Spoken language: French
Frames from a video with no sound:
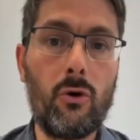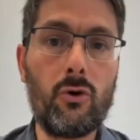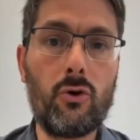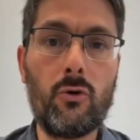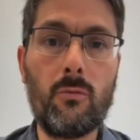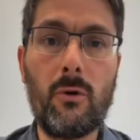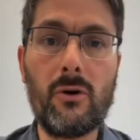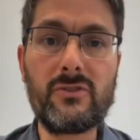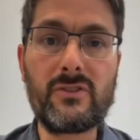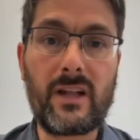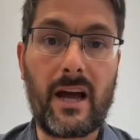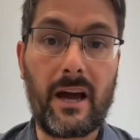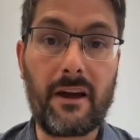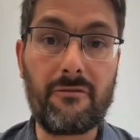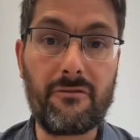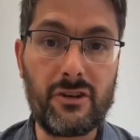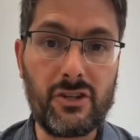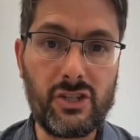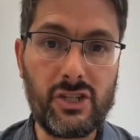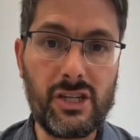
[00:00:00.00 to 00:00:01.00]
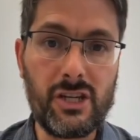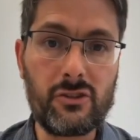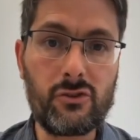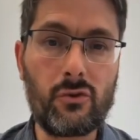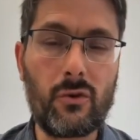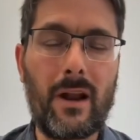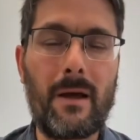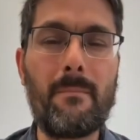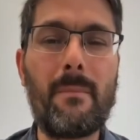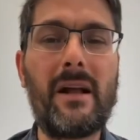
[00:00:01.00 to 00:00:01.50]
commencent à réfléchir
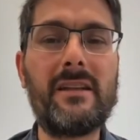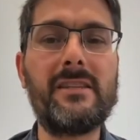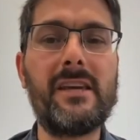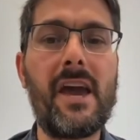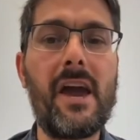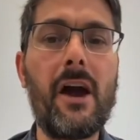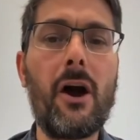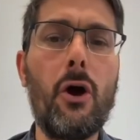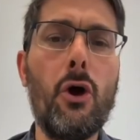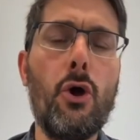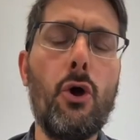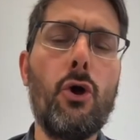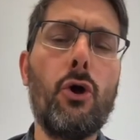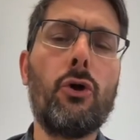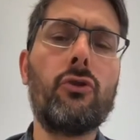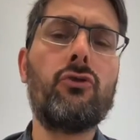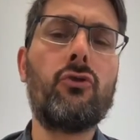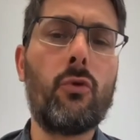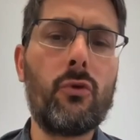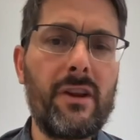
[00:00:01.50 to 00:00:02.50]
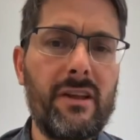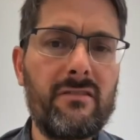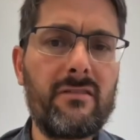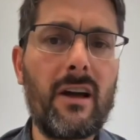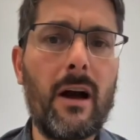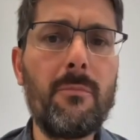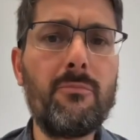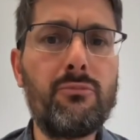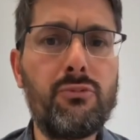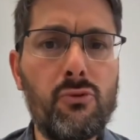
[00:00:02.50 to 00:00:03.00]
sur la manière dont
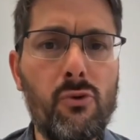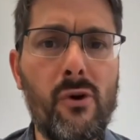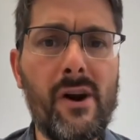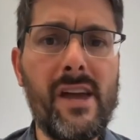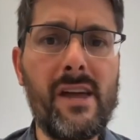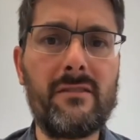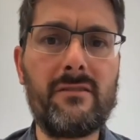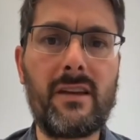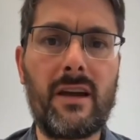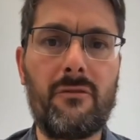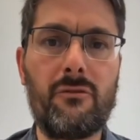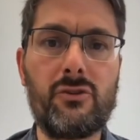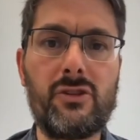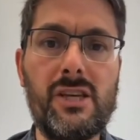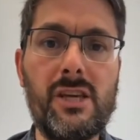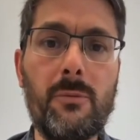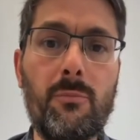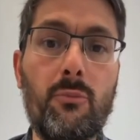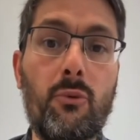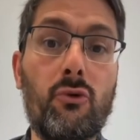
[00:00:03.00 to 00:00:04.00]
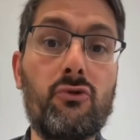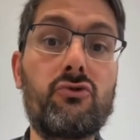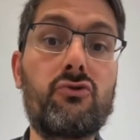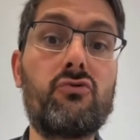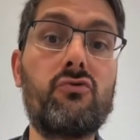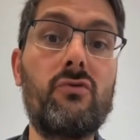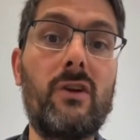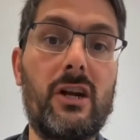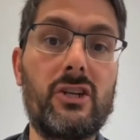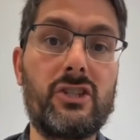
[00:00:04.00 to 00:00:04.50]
l'État pourrait intervenir pour
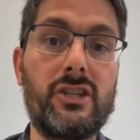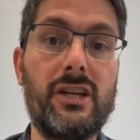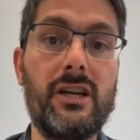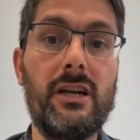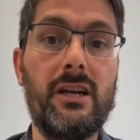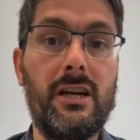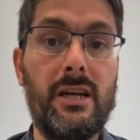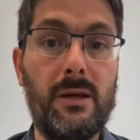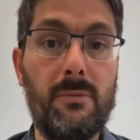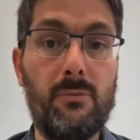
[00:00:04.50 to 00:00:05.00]
soulager les